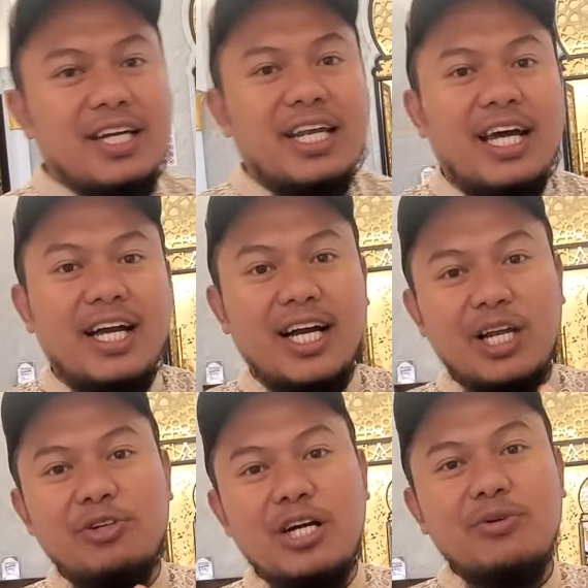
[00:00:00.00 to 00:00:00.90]
Nah,
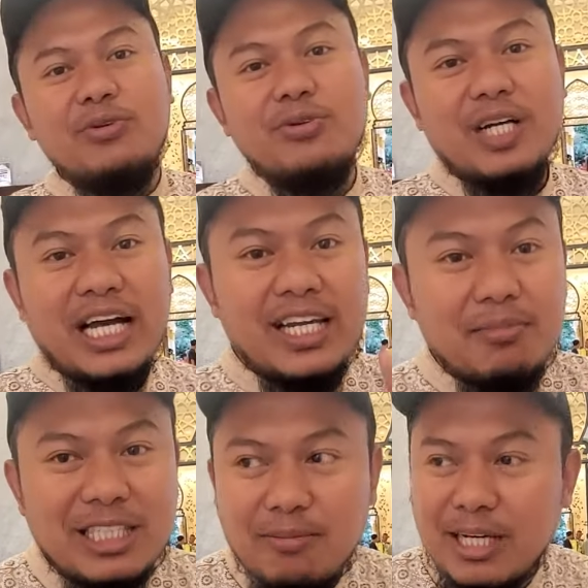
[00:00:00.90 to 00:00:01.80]
kalau udah wudhu, kalian
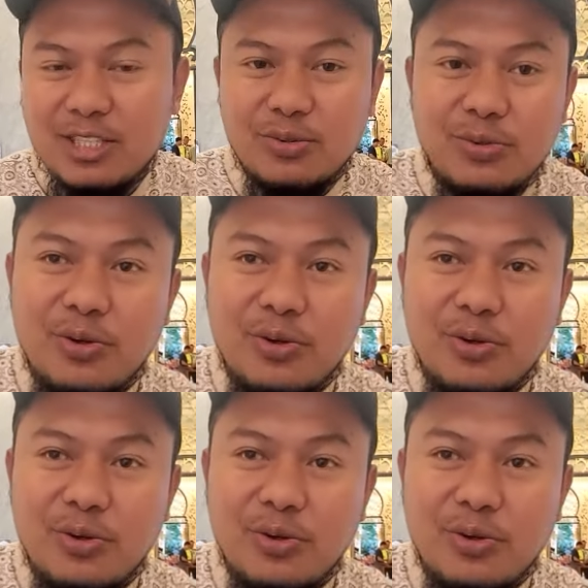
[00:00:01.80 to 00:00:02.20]
bisa masuk.